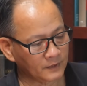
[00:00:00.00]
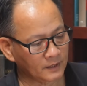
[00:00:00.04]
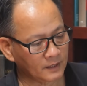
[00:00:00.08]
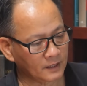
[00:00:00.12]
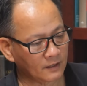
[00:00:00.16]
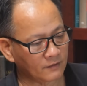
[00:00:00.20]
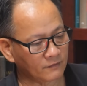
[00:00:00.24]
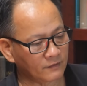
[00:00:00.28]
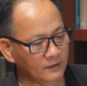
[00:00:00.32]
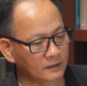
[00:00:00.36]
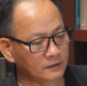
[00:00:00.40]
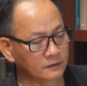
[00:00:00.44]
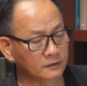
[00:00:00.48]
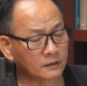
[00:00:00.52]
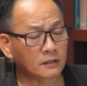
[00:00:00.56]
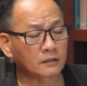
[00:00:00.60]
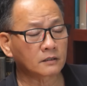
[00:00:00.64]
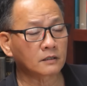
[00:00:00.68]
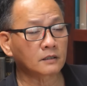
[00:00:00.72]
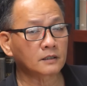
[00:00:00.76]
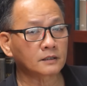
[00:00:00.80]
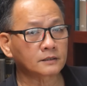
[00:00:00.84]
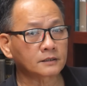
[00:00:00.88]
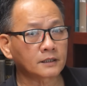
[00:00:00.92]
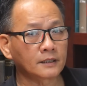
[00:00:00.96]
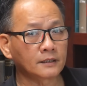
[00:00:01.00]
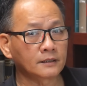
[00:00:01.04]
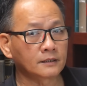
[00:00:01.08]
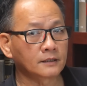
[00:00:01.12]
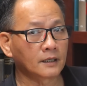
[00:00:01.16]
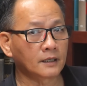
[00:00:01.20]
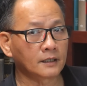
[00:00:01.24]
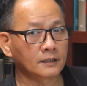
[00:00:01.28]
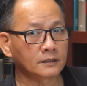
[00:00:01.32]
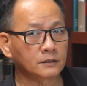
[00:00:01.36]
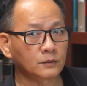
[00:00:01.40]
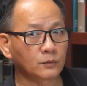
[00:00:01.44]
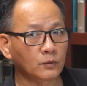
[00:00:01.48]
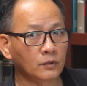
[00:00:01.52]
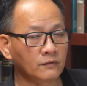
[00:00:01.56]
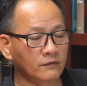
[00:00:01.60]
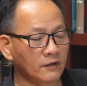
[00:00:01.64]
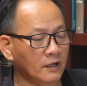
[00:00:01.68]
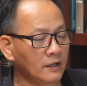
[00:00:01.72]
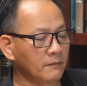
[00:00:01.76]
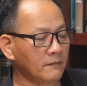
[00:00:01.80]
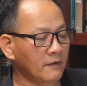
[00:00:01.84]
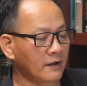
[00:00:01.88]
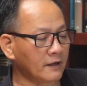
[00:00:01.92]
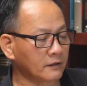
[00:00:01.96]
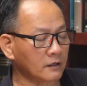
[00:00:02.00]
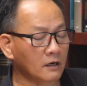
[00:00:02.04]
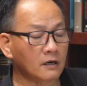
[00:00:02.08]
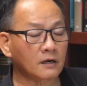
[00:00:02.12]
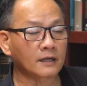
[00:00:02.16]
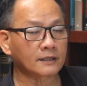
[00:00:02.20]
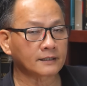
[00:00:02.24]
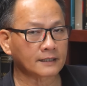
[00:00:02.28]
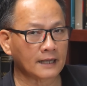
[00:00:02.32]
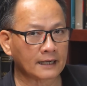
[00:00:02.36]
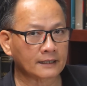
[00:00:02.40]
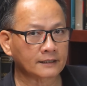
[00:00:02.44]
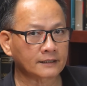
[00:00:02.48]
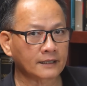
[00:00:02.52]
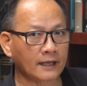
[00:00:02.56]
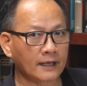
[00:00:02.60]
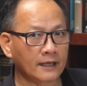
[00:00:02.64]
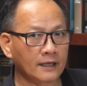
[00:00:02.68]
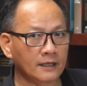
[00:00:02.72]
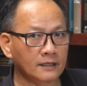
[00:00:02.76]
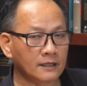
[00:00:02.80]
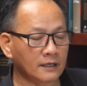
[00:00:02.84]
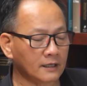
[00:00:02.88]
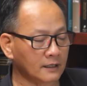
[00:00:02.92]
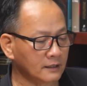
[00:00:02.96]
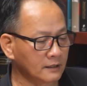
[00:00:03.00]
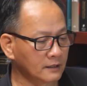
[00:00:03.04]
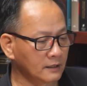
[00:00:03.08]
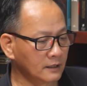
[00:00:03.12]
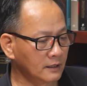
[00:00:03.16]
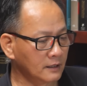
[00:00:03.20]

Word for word: dạ vâng nó rất là tiện lợi thưa quý vị và rất là chặt chẽ nha